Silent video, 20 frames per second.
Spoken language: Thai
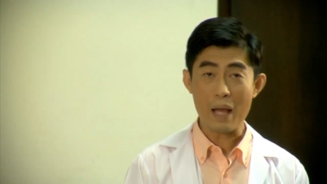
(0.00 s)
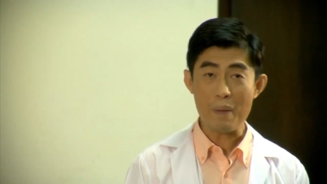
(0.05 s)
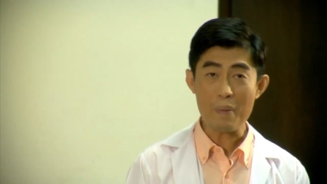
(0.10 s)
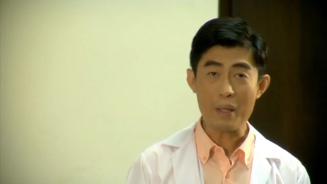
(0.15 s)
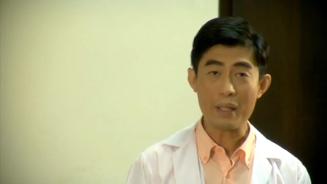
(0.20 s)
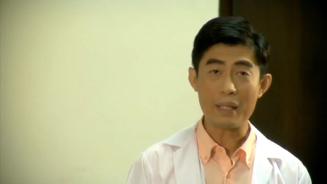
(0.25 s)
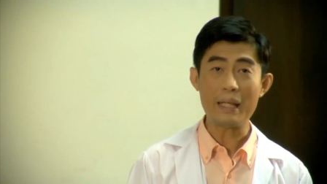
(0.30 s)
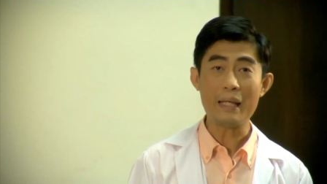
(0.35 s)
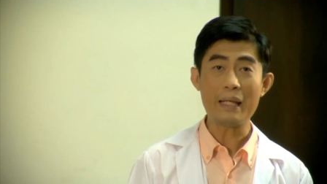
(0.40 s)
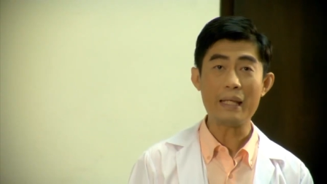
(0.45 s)
ครู
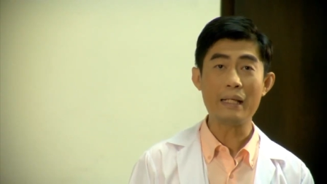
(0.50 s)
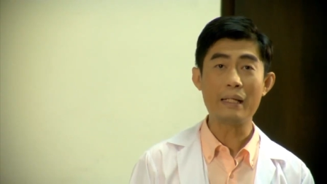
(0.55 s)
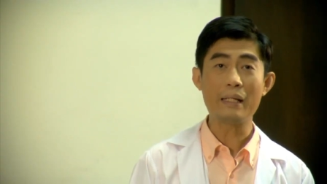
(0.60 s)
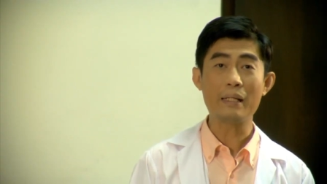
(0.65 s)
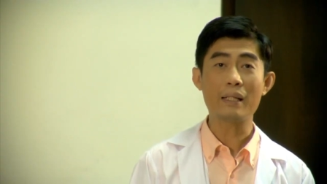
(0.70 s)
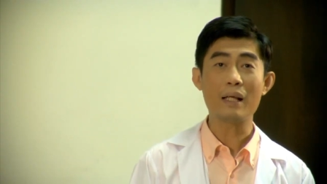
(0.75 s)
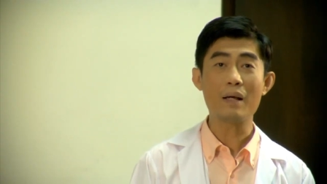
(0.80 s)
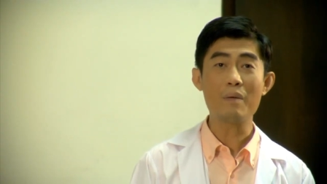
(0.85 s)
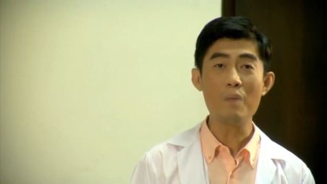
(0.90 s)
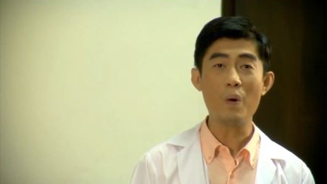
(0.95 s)
ย้ำอีกนิด
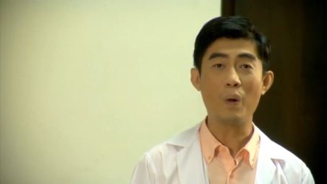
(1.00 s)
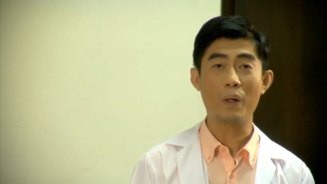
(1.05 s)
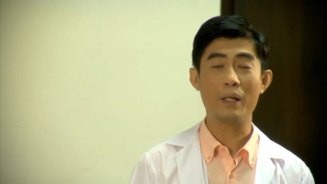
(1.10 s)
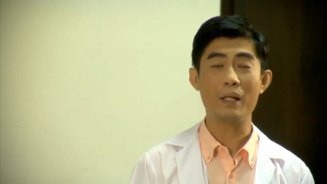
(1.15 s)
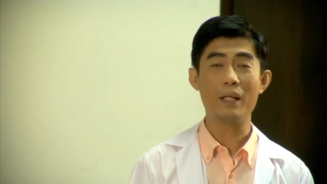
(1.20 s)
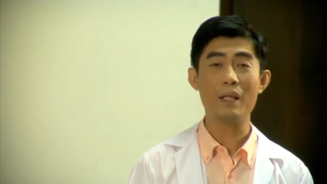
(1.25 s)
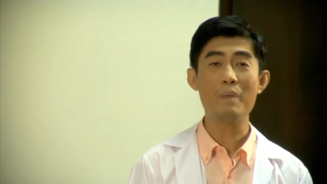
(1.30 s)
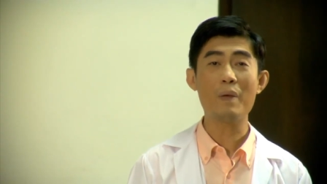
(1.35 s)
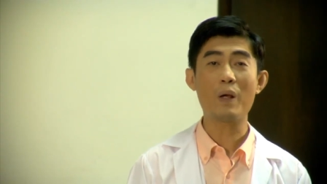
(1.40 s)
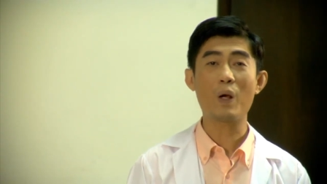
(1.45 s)
หนึ่งทั้ง
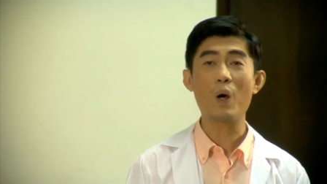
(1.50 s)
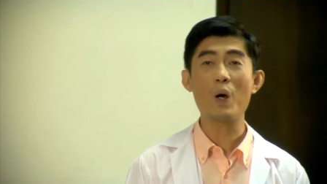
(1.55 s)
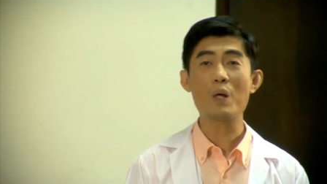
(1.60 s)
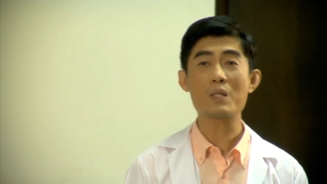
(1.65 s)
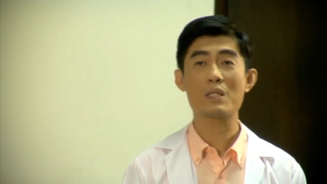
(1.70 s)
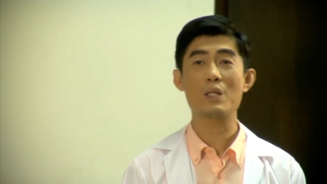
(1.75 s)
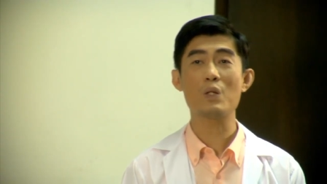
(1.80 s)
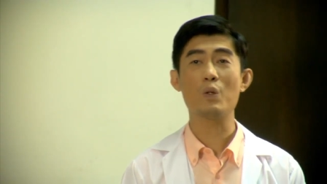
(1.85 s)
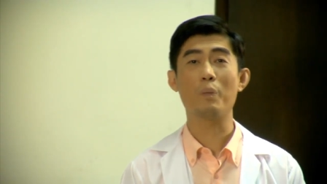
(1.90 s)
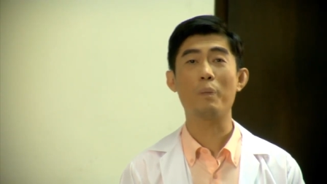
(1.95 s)
หมดนี้เป็น
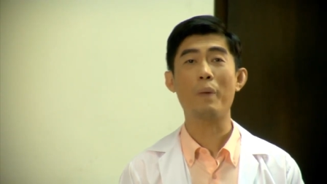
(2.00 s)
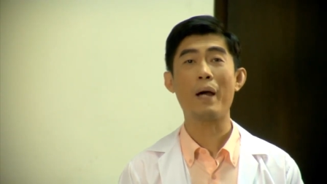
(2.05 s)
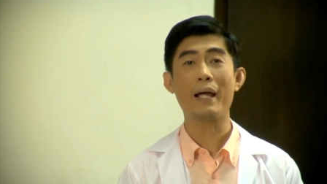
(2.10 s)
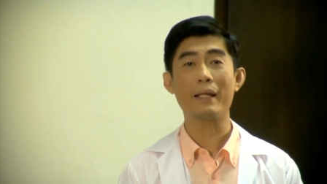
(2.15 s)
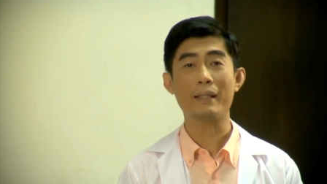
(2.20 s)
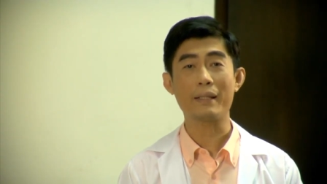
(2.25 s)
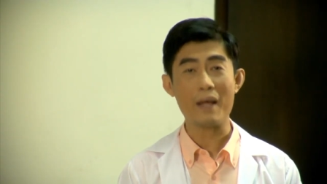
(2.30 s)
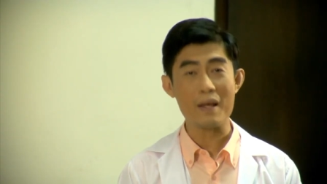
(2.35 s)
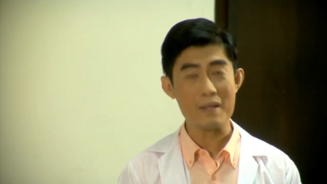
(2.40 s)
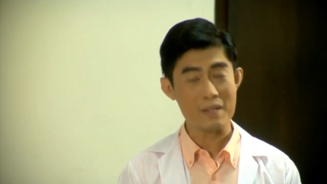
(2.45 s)
ข้อสรุป
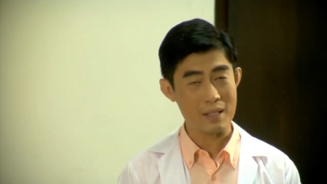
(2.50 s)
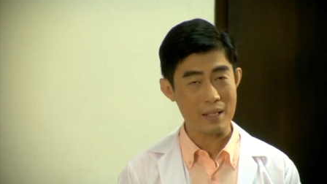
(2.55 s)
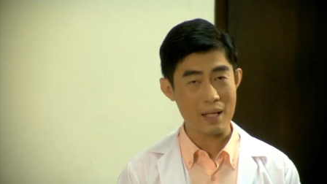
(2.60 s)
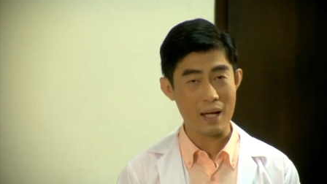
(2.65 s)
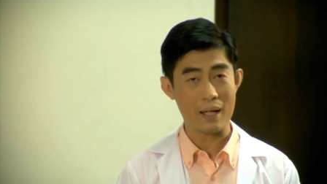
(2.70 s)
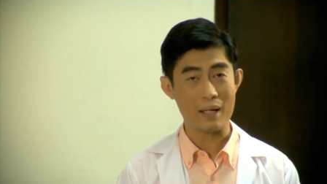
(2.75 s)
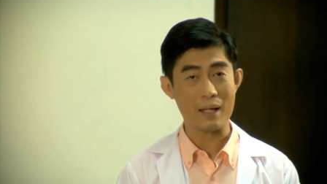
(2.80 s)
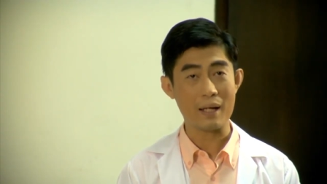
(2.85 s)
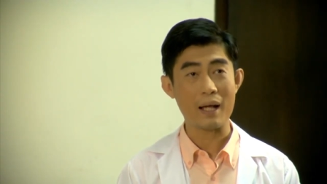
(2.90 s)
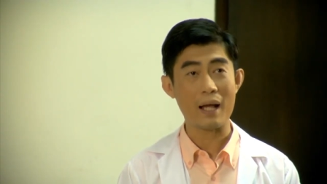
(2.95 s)
ภายใต้
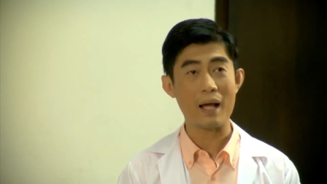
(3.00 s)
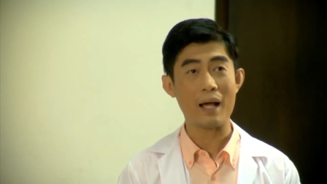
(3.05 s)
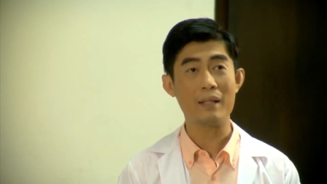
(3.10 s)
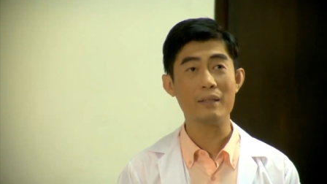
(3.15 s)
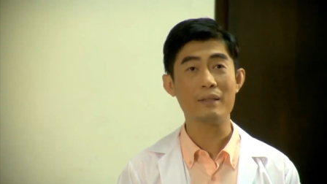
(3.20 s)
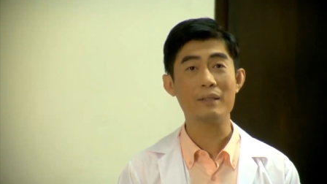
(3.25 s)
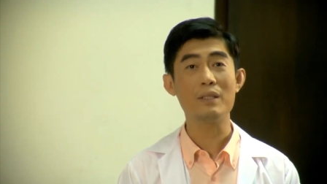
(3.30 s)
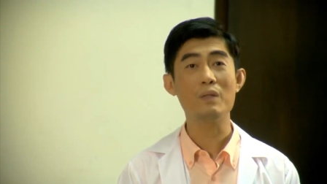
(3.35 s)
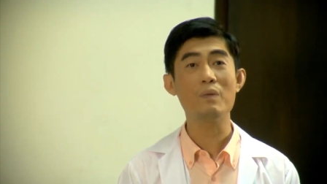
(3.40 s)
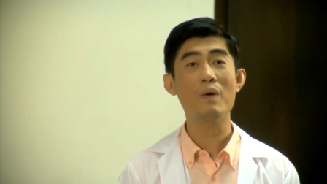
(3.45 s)
สถาน
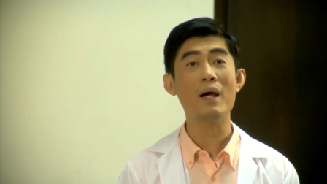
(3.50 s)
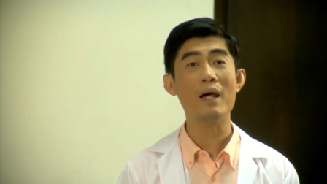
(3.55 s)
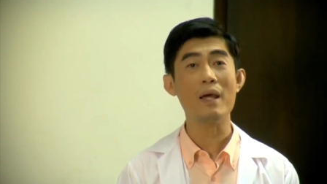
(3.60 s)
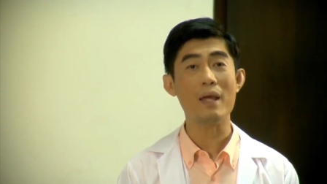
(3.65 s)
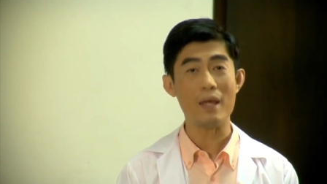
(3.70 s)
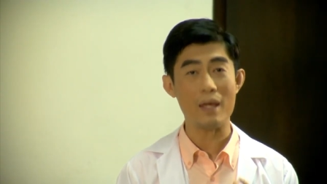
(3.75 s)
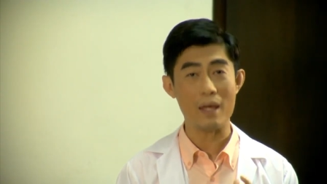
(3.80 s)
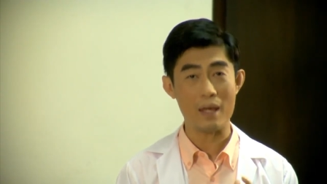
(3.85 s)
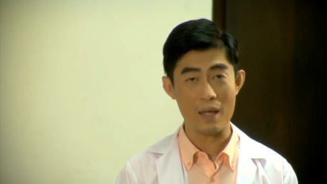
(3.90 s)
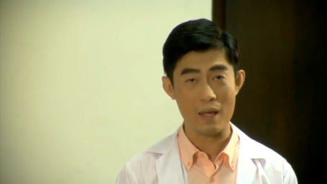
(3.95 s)
การณ์ที่
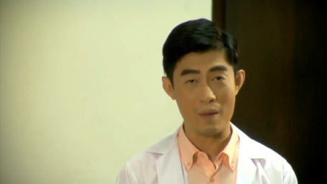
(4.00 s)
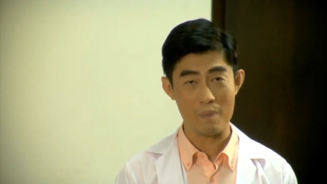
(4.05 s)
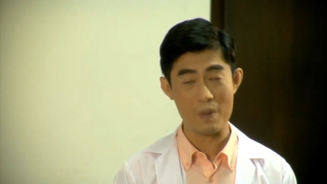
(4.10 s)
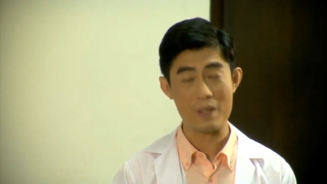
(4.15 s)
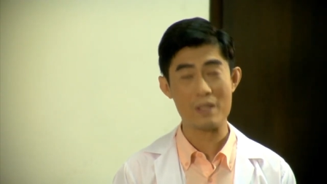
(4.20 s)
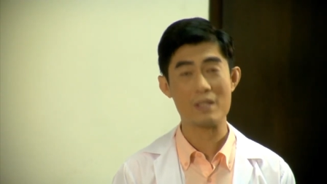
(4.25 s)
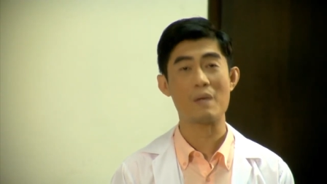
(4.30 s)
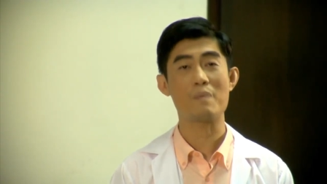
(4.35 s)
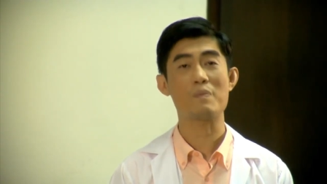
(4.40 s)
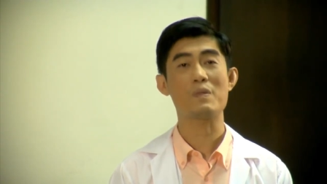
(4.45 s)
ว่า A
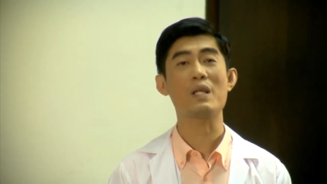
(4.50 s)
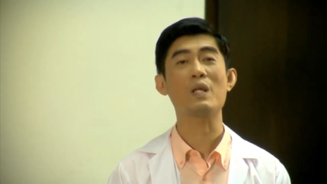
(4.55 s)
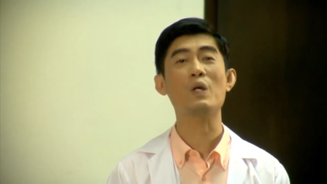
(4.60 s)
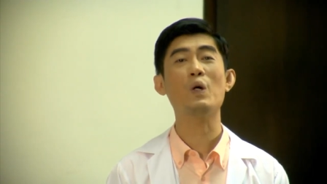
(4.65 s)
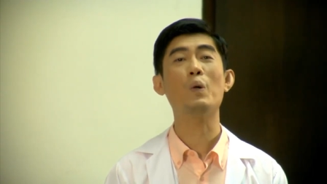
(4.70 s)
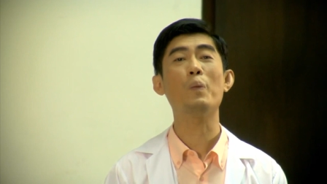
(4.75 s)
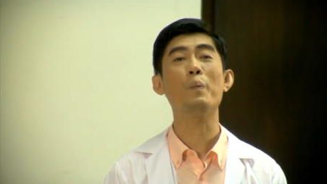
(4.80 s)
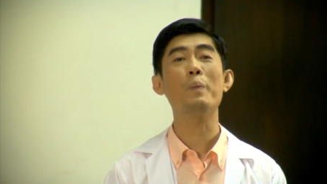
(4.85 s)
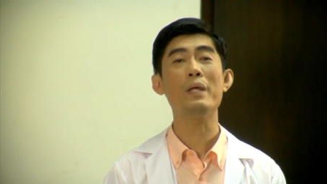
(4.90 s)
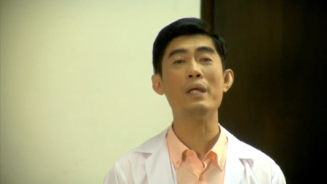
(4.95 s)
เป็น
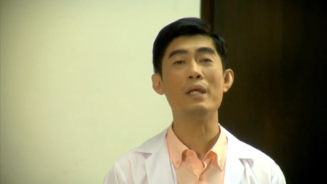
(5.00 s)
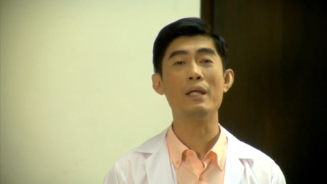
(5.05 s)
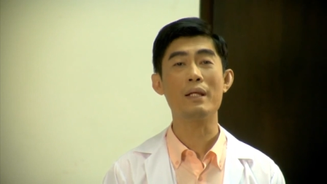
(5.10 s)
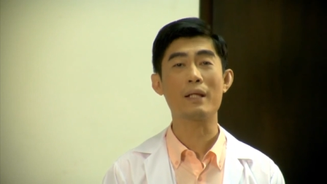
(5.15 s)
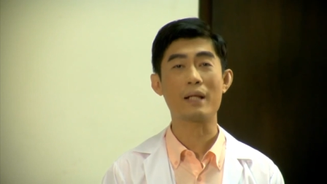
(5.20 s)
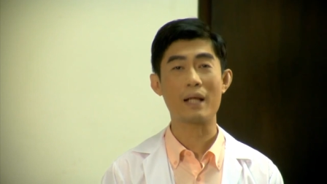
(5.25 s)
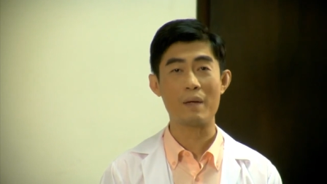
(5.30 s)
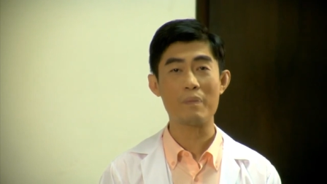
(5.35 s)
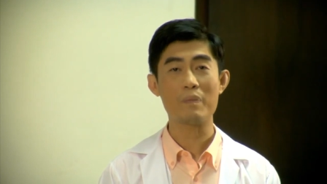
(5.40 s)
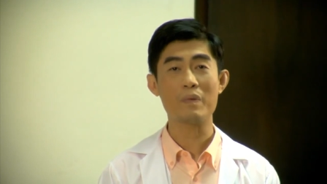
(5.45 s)
subset ของ B
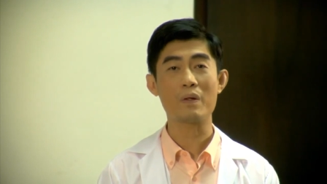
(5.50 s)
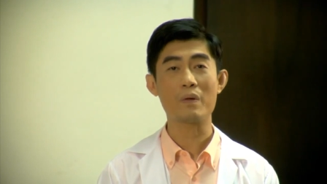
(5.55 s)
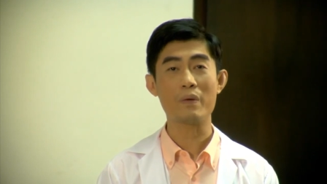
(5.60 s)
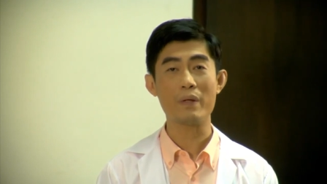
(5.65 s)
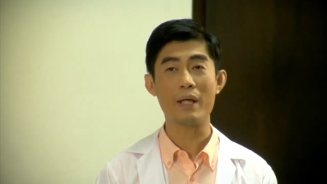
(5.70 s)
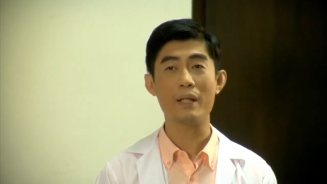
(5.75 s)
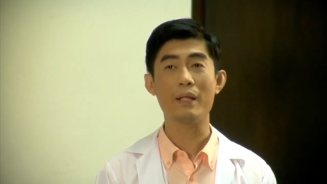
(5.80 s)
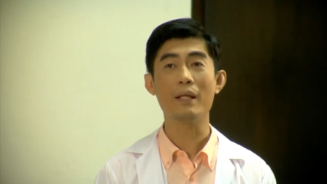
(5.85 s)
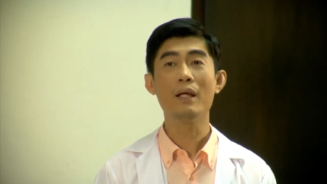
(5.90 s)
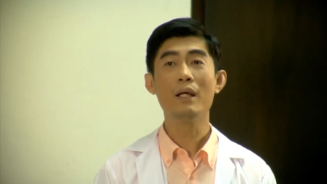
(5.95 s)
นะครับ
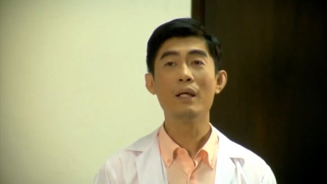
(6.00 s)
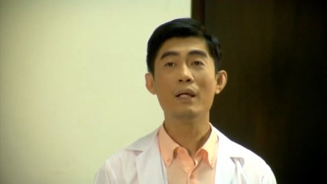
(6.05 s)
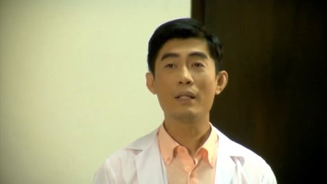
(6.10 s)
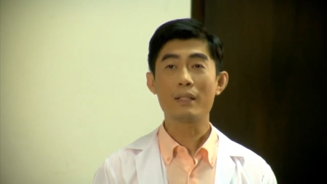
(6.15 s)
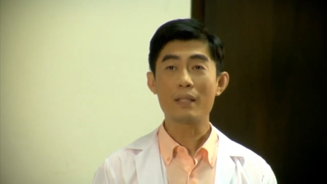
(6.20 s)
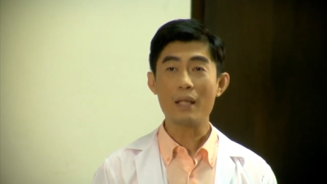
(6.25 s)
นักเรียน